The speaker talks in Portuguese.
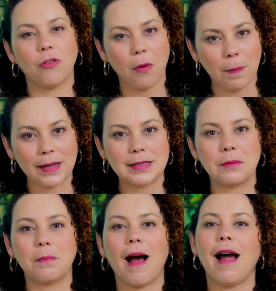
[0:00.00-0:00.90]
for
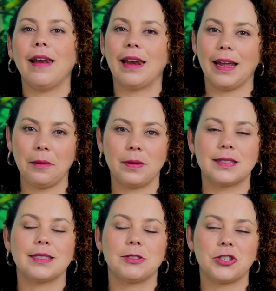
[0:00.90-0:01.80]
participar,
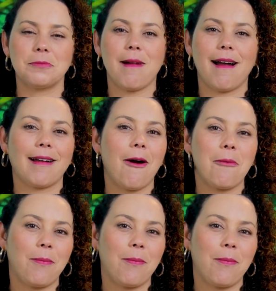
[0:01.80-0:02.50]
lembre-se de marcar